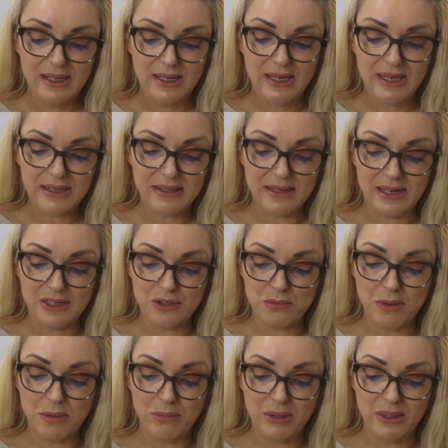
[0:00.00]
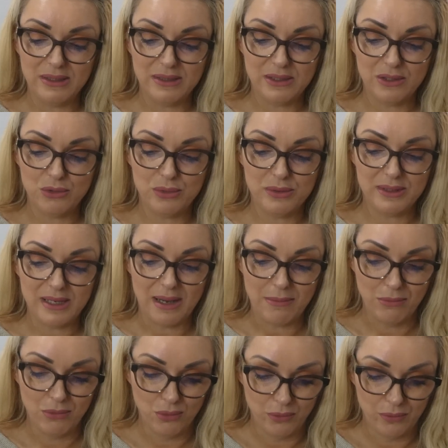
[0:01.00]
e atrás uma ambulância do
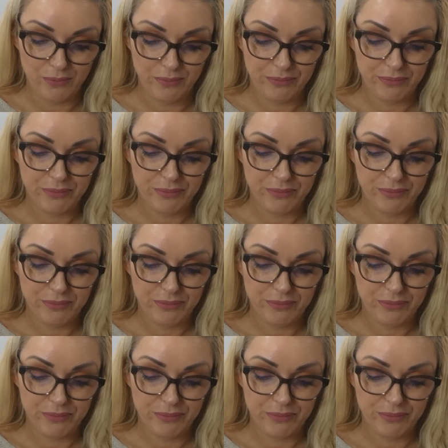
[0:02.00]
SAMU,